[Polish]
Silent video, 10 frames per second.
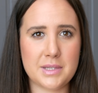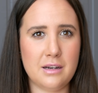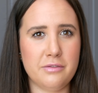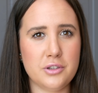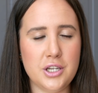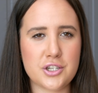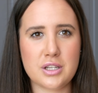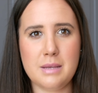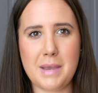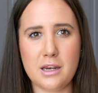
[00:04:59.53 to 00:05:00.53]

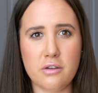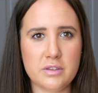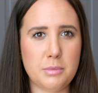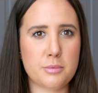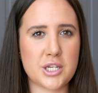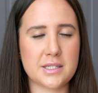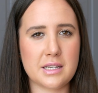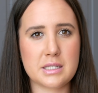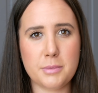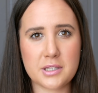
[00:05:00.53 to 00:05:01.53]
telefoniczny, mailowy, poprzez
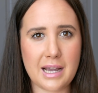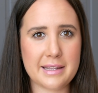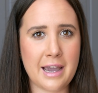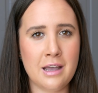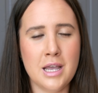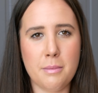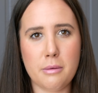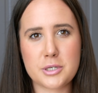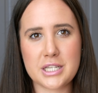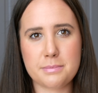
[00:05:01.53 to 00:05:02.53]
spotkania,
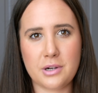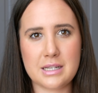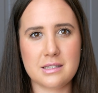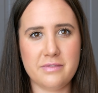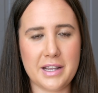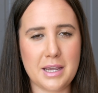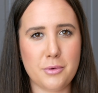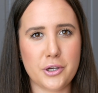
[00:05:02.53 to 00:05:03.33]
poprzez pokazywanie